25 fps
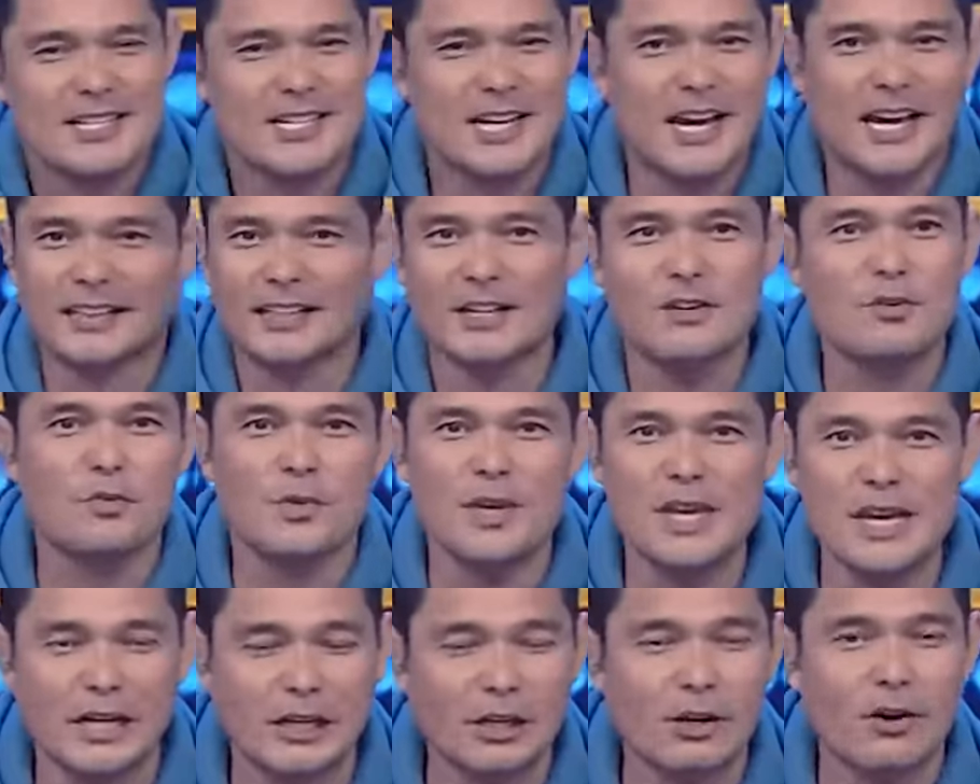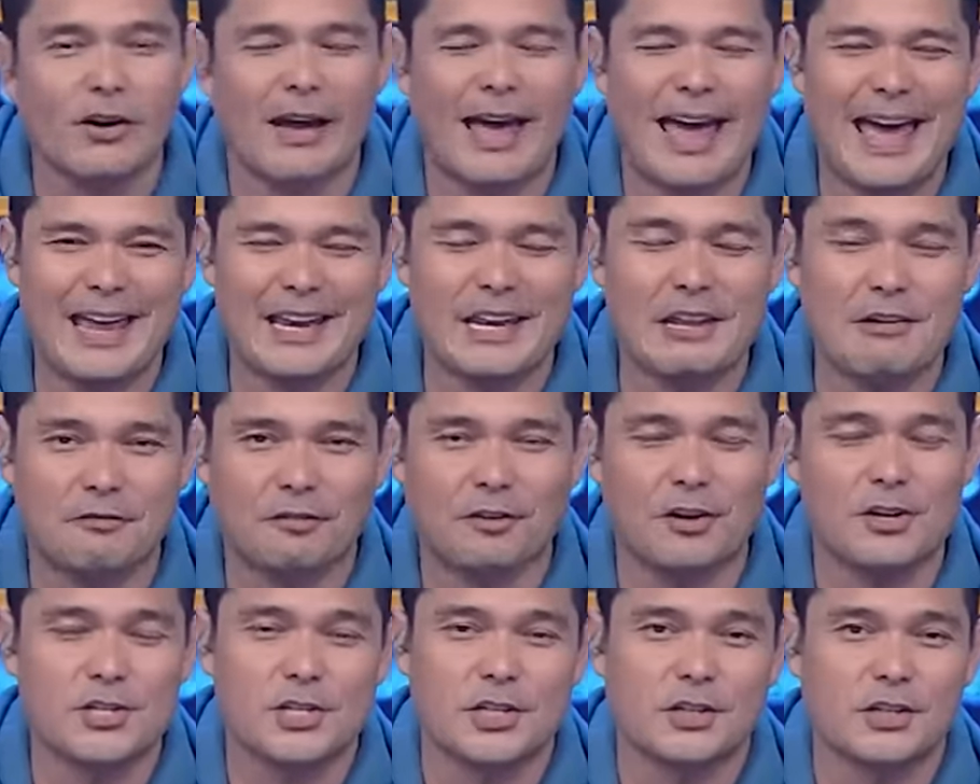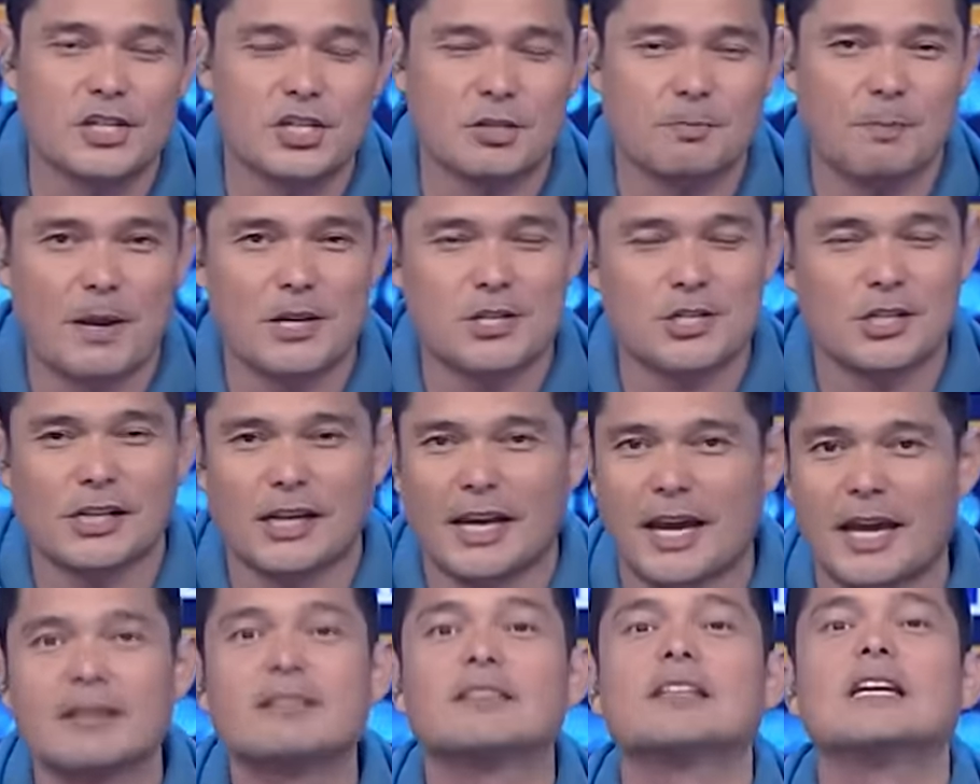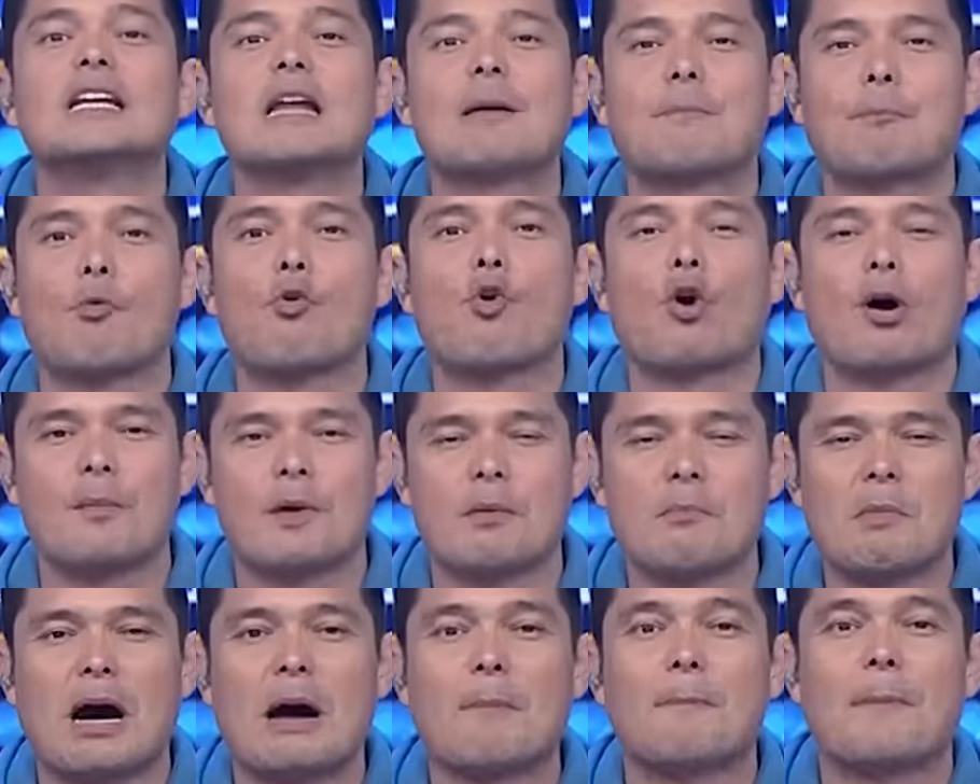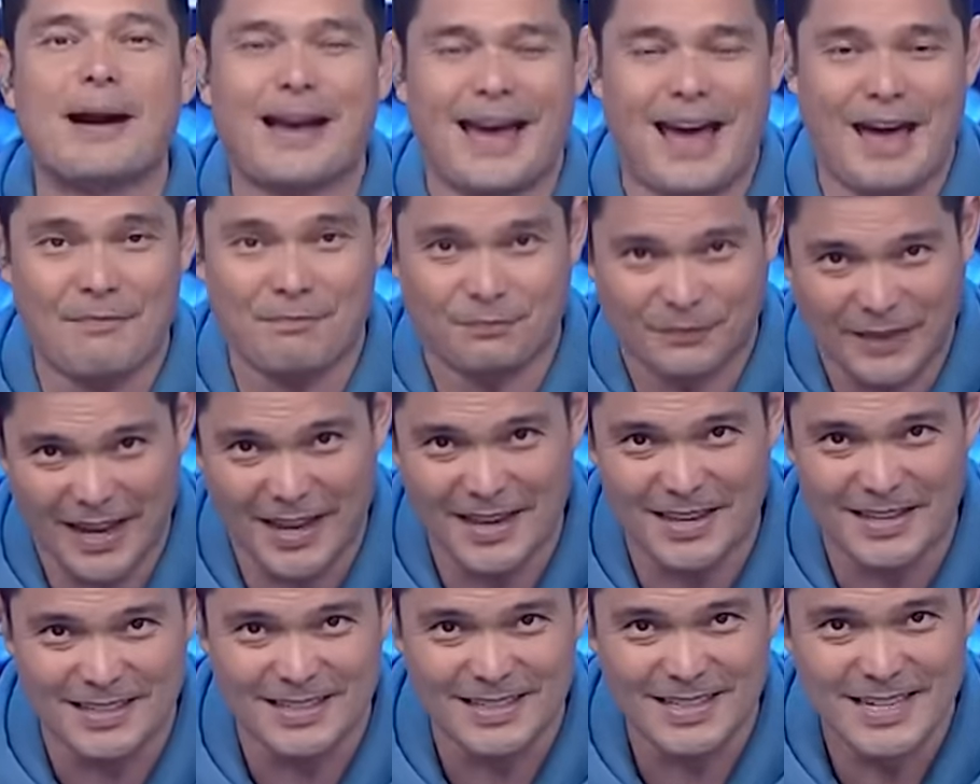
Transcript: sa ating week-long anniversary special kaya hindi na po kami makapag-antay.